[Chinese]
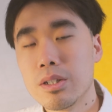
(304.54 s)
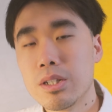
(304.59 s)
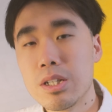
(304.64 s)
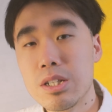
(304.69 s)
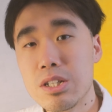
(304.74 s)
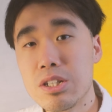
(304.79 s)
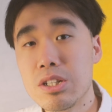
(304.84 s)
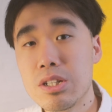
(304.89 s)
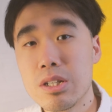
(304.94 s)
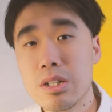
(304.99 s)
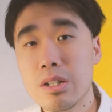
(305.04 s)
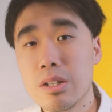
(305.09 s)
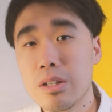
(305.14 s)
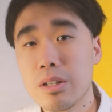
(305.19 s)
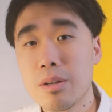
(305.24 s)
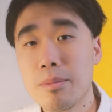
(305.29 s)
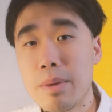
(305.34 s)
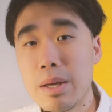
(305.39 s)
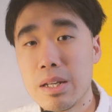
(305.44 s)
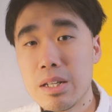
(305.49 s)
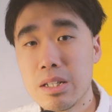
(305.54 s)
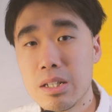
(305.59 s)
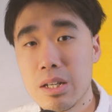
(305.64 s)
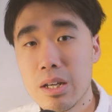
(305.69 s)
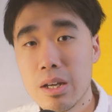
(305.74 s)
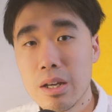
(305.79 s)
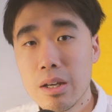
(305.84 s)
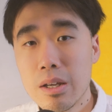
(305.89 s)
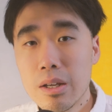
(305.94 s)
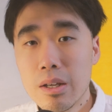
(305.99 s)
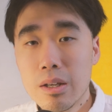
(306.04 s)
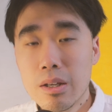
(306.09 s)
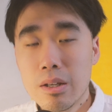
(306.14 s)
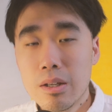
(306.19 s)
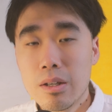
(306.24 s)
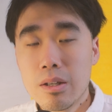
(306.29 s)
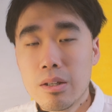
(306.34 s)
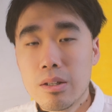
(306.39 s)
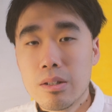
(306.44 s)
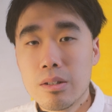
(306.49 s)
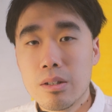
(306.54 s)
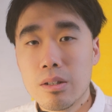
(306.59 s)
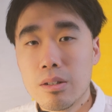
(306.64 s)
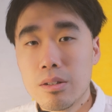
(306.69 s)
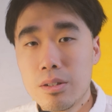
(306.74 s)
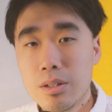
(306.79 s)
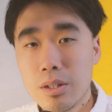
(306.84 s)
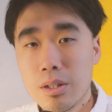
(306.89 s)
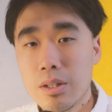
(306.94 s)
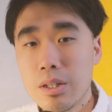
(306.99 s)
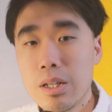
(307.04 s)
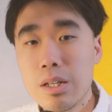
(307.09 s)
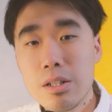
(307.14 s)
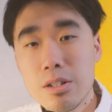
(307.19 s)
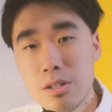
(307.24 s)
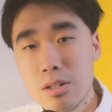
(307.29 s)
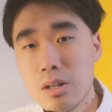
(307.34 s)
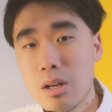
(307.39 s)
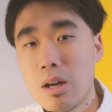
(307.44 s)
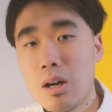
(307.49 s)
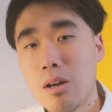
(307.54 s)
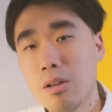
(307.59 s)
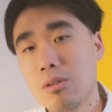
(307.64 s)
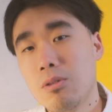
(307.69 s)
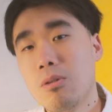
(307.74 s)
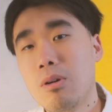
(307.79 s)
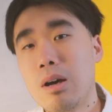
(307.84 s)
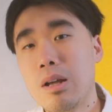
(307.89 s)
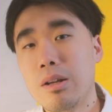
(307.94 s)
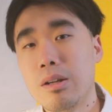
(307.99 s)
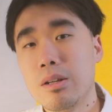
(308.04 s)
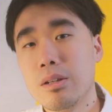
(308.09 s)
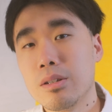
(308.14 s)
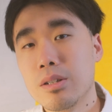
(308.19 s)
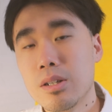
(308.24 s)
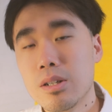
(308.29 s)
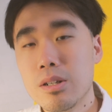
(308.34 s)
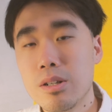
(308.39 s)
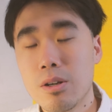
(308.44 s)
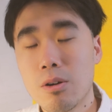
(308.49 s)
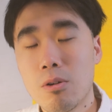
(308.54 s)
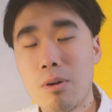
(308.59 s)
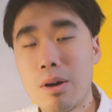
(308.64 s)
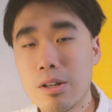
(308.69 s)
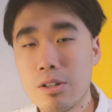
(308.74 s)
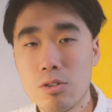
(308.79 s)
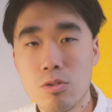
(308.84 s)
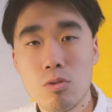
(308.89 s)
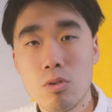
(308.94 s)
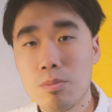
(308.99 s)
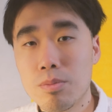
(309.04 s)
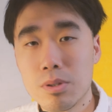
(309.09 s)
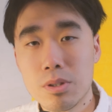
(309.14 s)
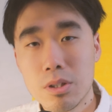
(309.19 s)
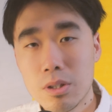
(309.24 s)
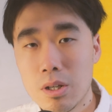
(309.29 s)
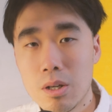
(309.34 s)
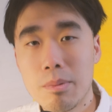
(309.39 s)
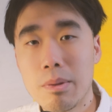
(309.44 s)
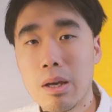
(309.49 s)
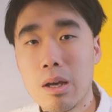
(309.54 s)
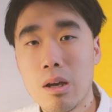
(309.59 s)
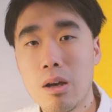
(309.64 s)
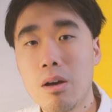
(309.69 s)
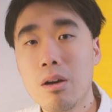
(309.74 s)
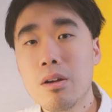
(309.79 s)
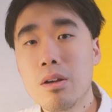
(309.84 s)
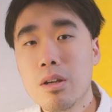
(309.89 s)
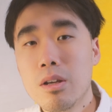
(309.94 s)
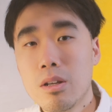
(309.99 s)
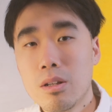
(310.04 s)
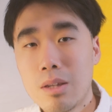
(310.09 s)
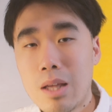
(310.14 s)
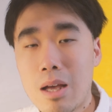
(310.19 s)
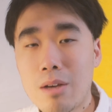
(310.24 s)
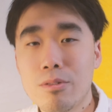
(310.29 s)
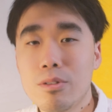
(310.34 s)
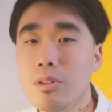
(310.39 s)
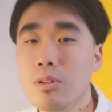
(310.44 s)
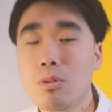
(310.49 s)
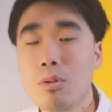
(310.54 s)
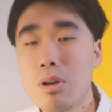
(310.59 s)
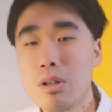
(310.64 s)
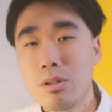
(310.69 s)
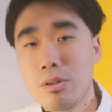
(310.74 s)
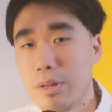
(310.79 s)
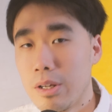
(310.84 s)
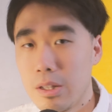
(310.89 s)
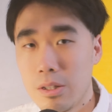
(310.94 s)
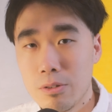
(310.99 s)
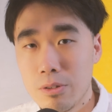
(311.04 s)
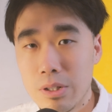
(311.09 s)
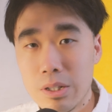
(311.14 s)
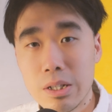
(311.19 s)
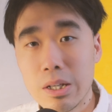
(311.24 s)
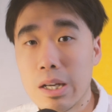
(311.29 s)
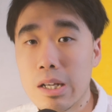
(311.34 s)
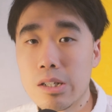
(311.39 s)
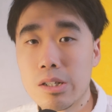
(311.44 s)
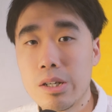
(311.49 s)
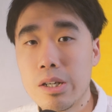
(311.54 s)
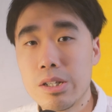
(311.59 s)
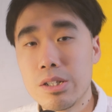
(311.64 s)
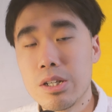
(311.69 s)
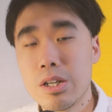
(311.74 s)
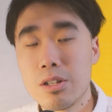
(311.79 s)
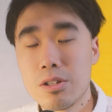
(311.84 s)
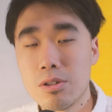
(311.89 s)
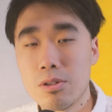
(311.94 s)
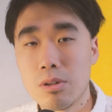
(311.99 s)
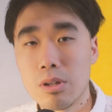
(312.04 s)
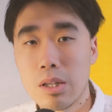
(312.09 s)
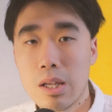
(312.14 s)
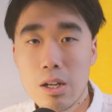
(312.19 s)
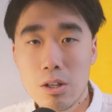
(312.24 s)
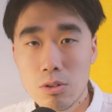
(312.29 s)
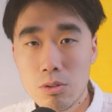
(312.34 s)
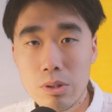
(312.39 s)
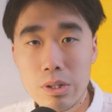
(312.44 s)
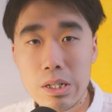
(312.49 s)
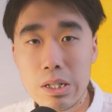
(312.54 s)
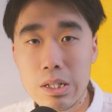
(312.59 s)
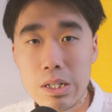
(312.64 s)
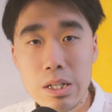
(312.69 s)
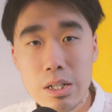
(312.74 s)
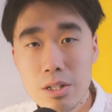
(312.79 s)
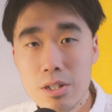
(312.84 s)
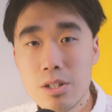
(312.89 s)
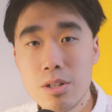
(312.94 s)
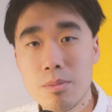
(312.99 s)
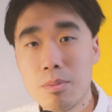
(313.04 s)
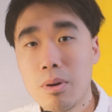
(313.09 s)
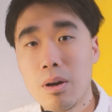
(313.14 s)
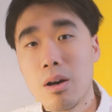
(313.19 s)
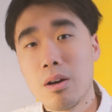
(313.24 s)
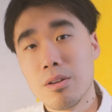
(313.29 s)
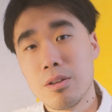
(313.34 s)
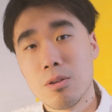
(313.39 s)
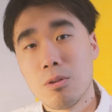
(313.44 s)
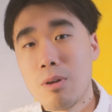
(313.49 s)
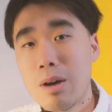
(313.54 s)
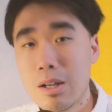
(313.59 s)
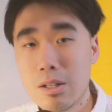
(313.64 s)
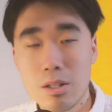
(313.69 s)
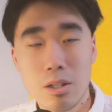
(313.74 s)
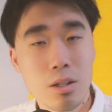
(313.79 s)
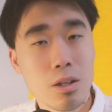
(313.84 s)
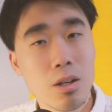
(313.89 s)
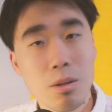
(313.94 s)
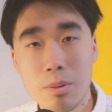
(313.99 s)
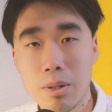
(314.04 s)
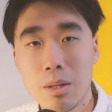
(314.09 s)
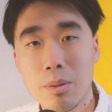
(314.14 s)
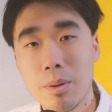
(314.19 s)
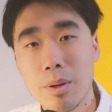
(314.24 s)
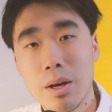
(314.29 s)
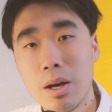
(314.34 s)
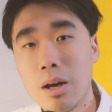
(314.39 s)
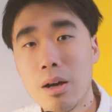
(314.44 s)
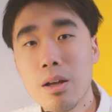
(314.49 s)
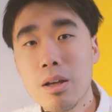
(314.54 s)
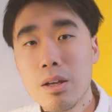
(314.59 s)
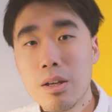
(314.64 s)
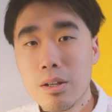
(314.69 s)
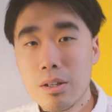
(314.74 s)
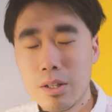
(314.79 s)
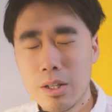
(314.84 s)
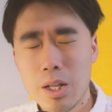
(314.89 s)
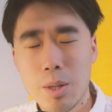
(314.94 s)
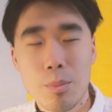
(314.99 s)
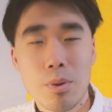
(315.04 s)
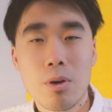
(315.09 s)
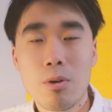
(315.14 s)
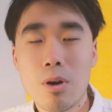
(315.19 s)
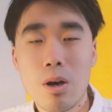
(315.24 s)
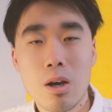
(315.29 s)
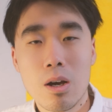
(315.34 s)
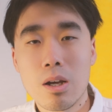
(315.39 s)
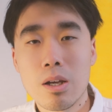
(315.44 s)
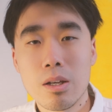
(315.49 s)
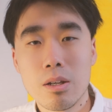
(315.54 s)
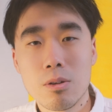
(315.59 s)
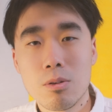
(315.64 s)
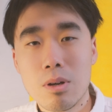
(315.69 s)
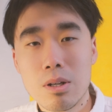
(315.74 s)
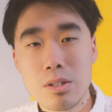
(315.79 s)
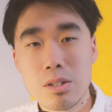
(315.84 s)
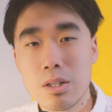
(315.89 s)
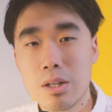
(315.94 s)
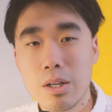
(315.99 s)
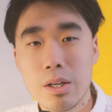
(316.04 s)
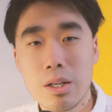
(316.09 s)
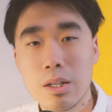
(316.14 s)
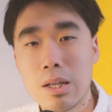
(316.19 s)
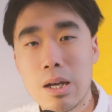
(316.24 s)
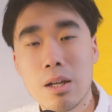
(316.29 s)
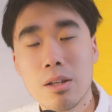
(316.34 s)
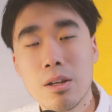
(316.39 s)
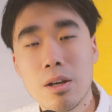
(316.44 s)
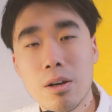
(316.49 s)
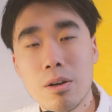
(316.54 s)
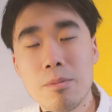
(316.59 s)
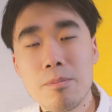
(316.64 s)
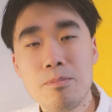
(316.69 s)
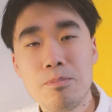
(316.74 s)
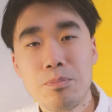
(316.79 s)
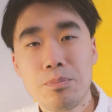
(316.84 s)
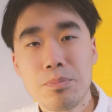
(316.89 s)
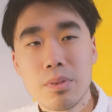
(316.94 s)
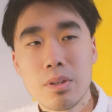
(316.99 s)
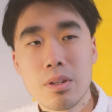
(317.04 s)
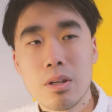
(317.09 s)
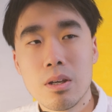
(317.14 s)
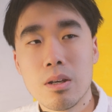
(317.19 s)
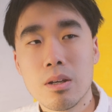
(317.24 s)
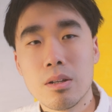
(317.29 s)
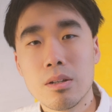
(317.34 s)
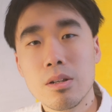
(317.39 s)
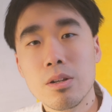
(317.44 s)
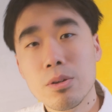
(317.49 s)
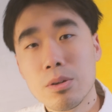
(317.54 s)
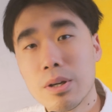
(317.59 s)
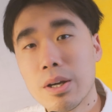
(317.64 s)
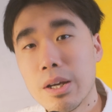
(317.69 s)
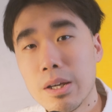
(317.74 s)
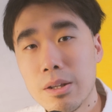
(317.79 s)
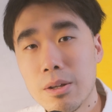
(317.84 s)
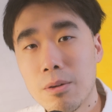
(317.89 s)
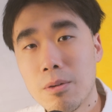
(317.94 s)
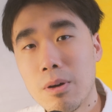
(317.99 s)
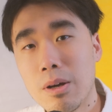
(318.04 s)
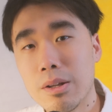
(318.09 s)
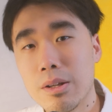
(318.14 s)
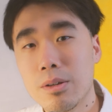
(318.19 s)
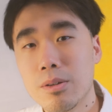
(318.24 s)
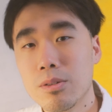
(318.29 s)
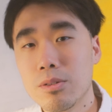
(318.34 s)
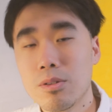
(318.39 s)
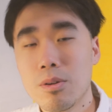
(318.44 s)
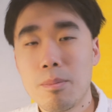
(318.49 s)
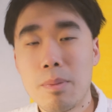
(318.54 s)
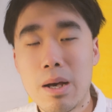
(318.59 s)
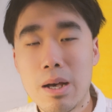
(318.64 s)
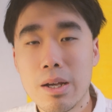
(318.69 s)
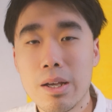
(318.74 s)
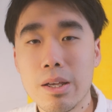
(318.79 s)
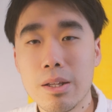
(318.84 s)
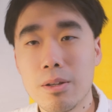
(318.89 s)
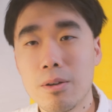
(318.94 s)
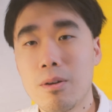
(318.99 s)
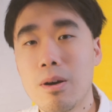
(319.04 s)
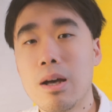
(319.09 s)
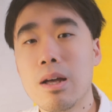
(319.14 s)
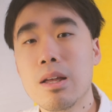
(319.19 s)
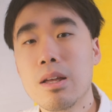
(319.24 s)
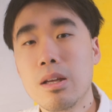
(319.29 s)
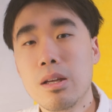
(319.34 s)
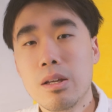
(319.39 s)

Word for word: 信息的一个媒介。呃，这个音质好的话呢，其实你画质如果不是特别好，大部分的观众也都应该是可以接受。但如果你音质不好，你画质特别特别好，你哪怕画可以画质可以达到呃六 K 的话呢，或者说八 K 的话。